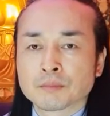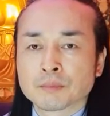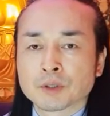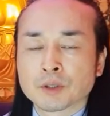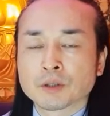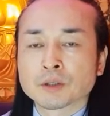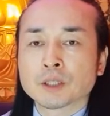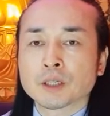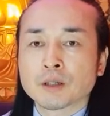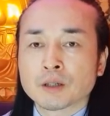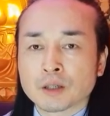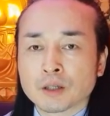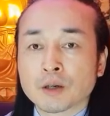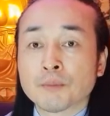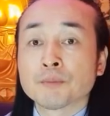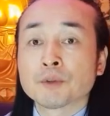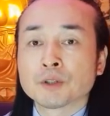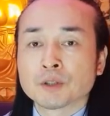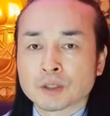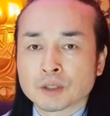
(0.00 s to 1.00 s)
경제력이
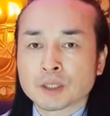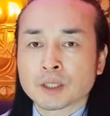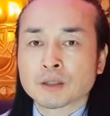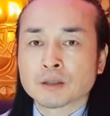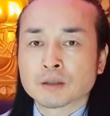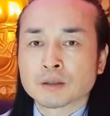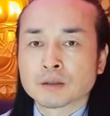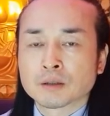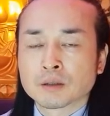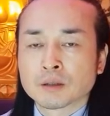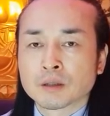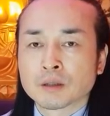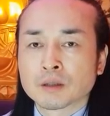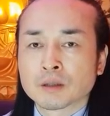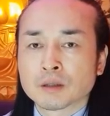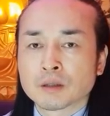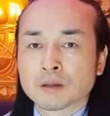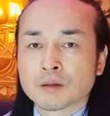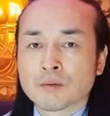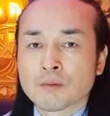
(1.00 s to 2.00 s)
없는 여자는.
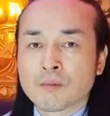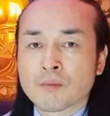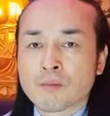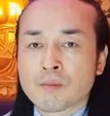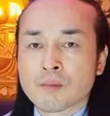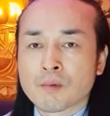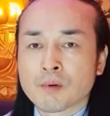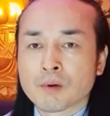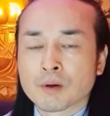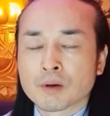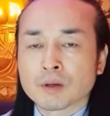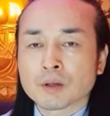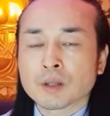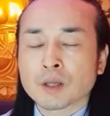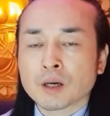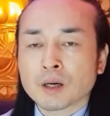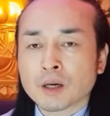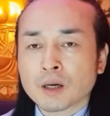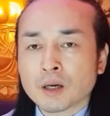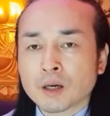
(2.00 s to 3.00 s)

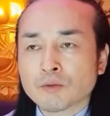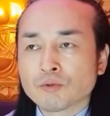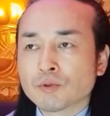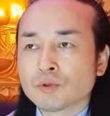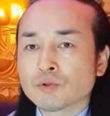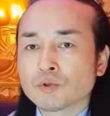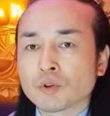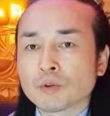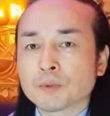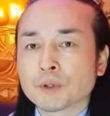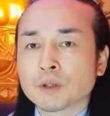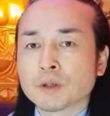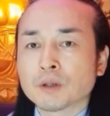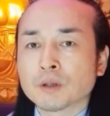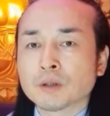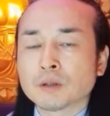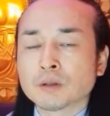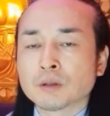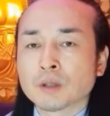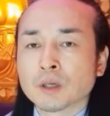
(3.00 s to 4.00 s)
그러다가 운
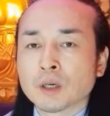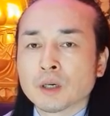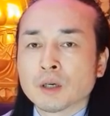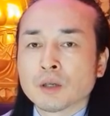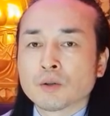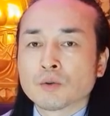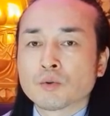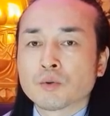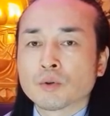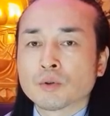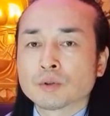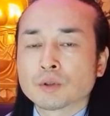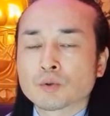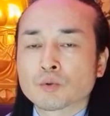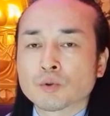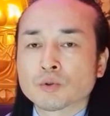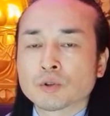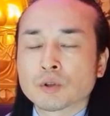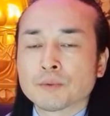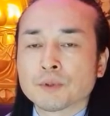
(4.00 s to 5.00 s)
좋으면 또 이제
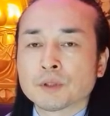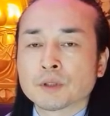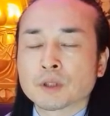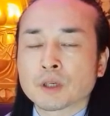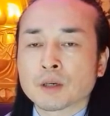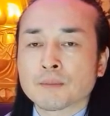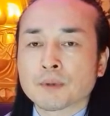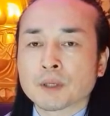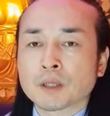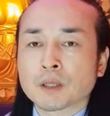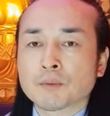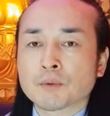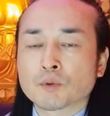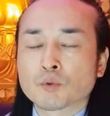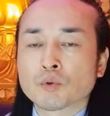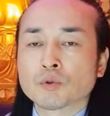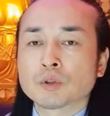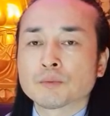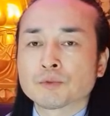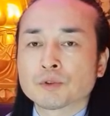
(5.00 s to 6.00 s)
돈 좀 있는 사람 만나면
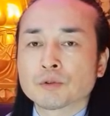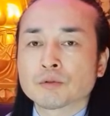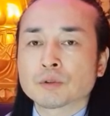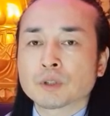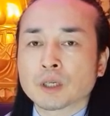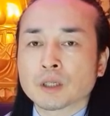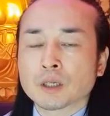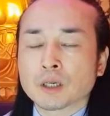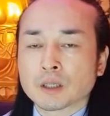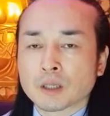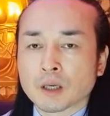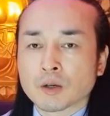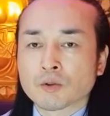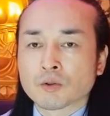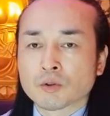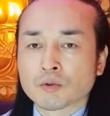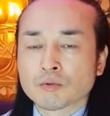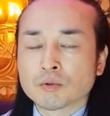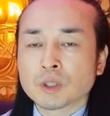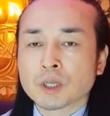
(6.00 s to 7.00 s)
돈 좀 쓰고 다니게
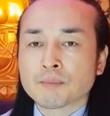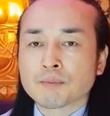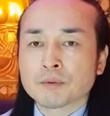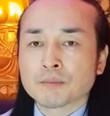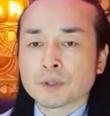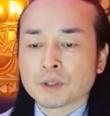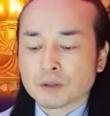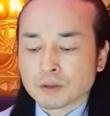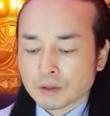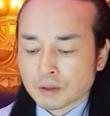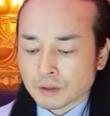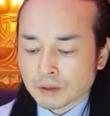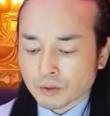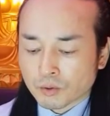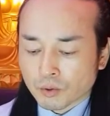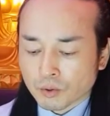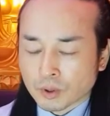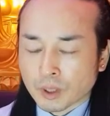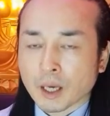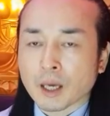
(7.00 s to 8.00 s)
되고 운 나쁘면은
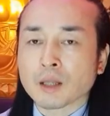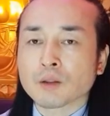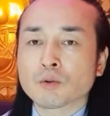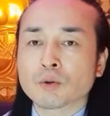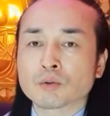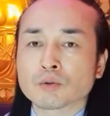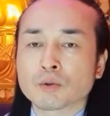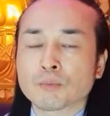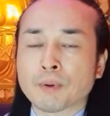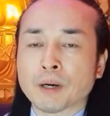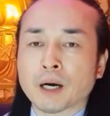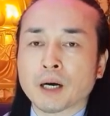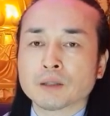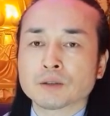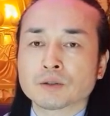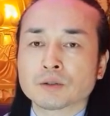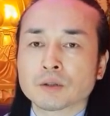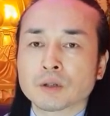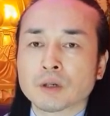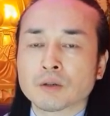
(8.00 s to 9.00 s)
또 대통또
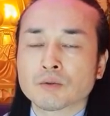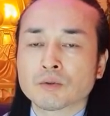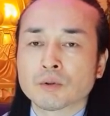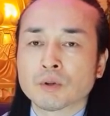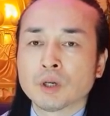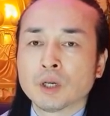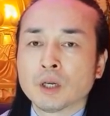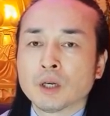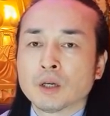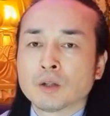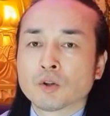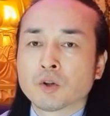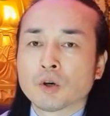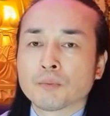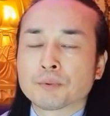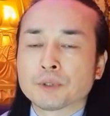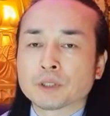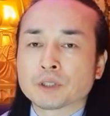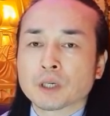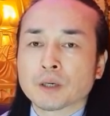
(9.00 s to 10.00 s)
바가지 써갖고 더
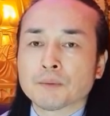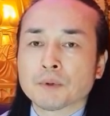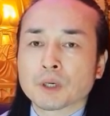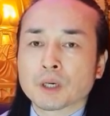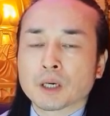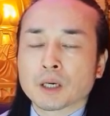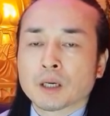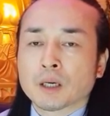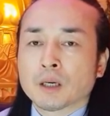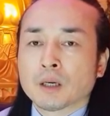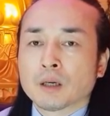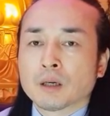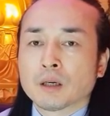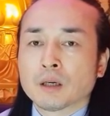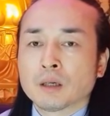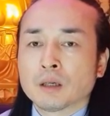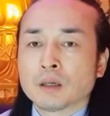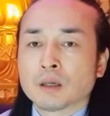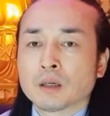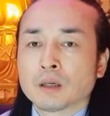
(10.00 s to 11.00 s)
비참하게 에?
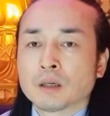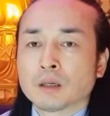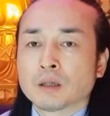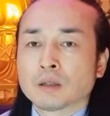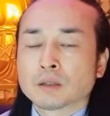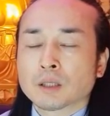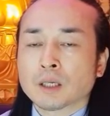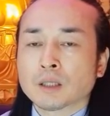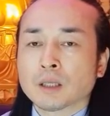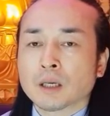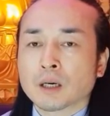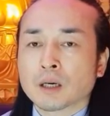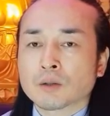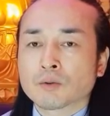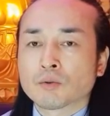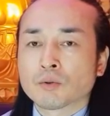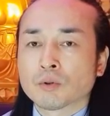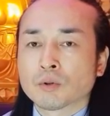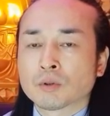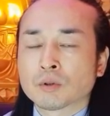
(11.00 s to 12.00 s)
예? 살다가
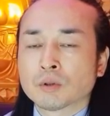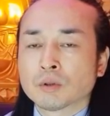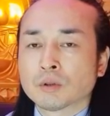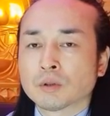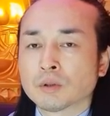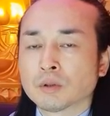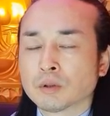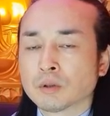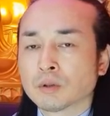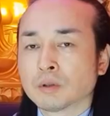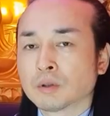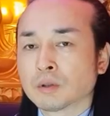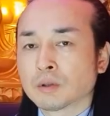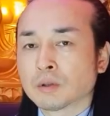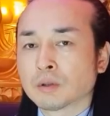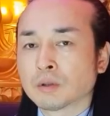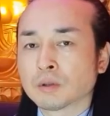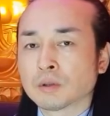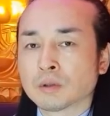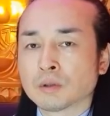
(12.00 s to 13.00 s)

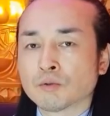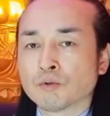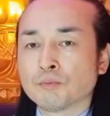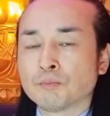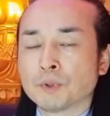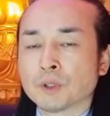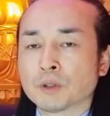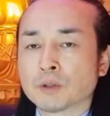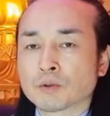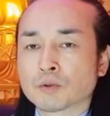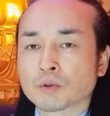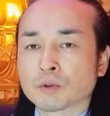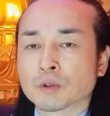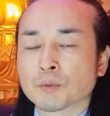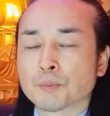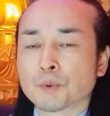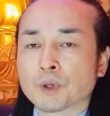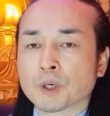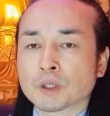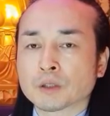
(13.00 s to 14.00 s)
또그 운명을 또
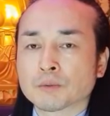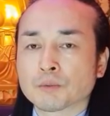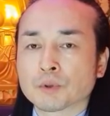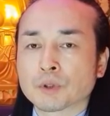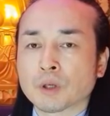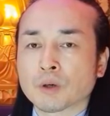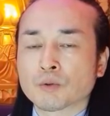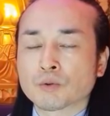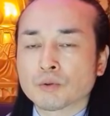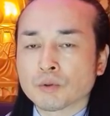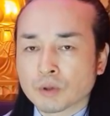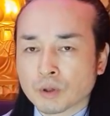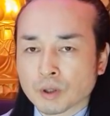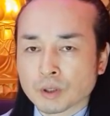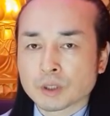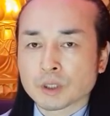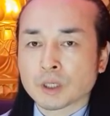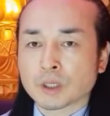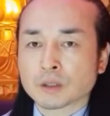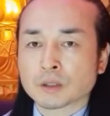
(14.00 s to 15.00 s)
극복하지 못하고 또
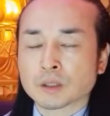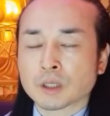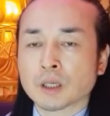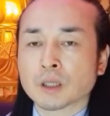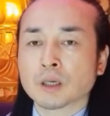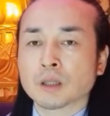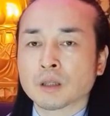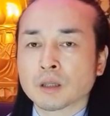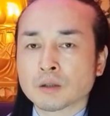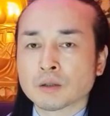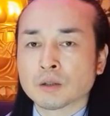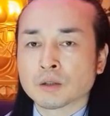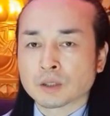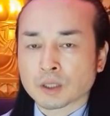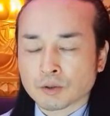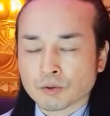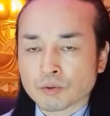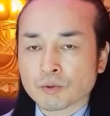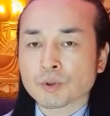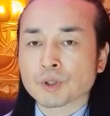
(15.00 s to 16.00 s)
거지같이 살게 되는
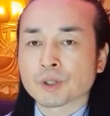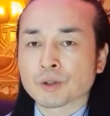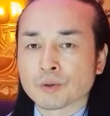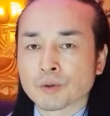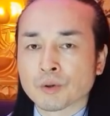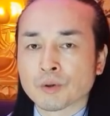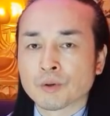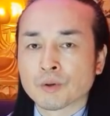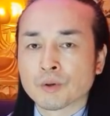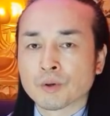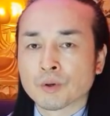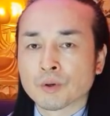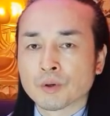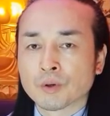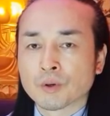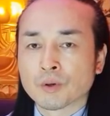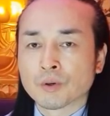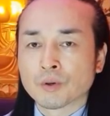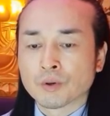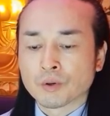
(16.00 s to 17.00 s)
여자도 또 있고
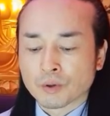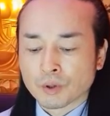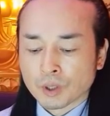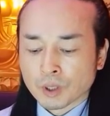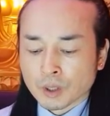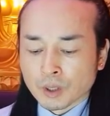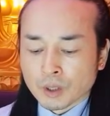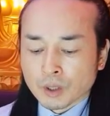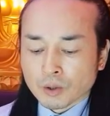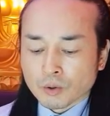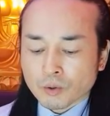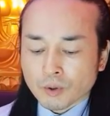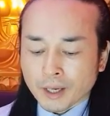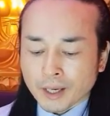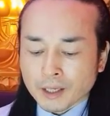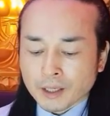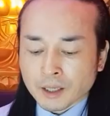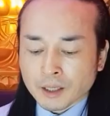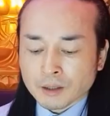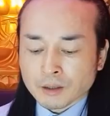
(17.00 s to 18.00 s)
어. 또
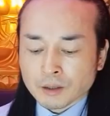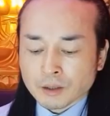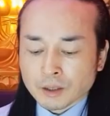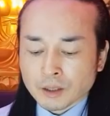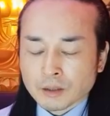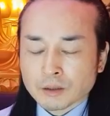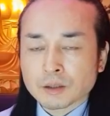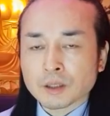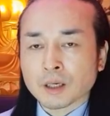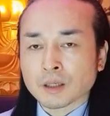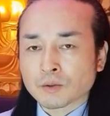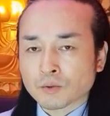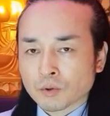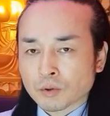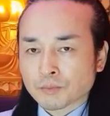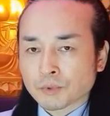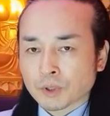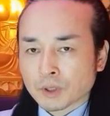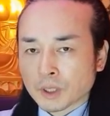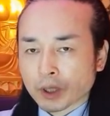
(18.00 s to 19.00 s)
A라는 여자는 이제 아,
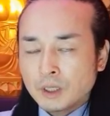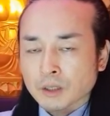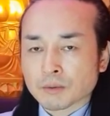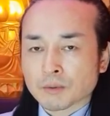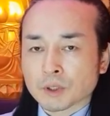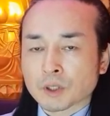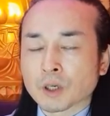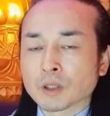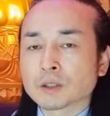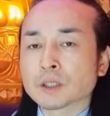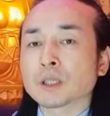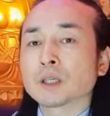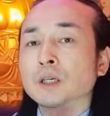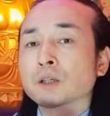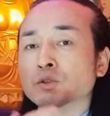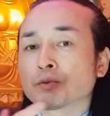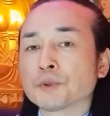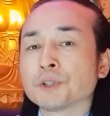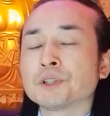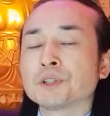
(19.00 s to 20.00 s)
조금 전에 얘기했지만
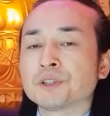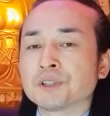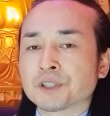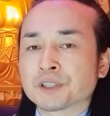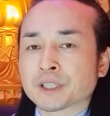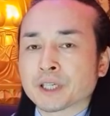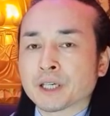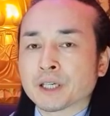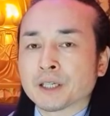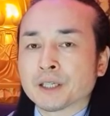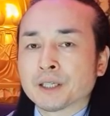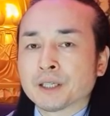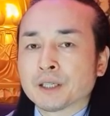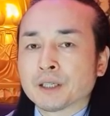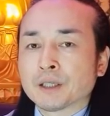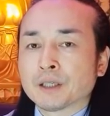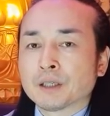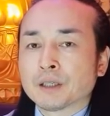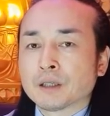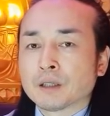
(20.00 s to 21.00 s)
경제력이 좀 있는 여자
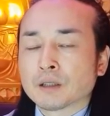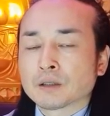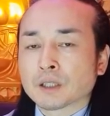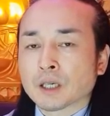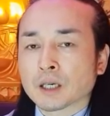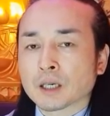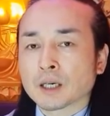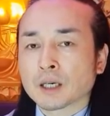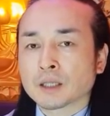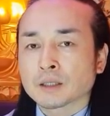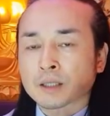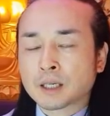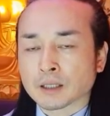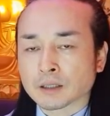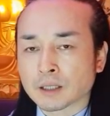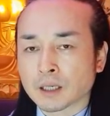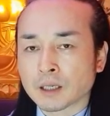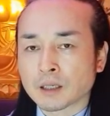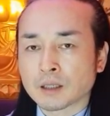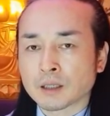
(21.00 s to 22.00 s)
자기가
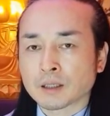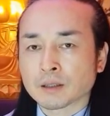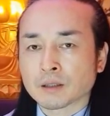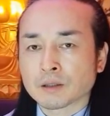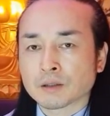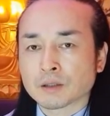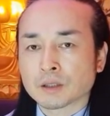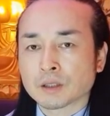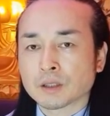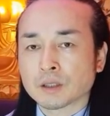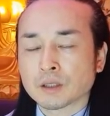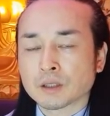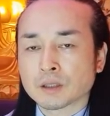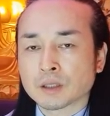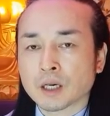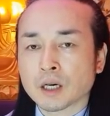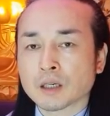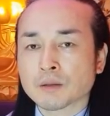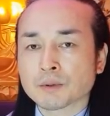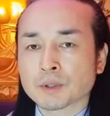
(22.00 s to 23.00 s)
장사를 하든지
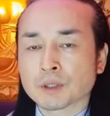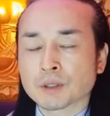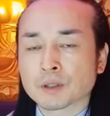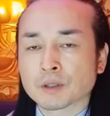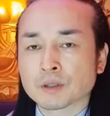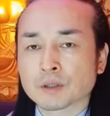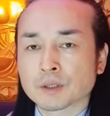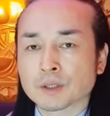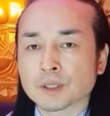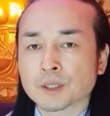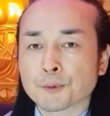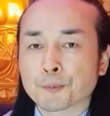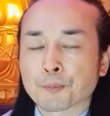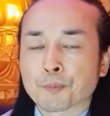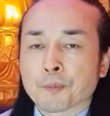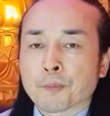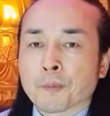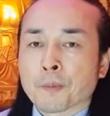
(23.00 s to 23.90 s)
사업을 하든지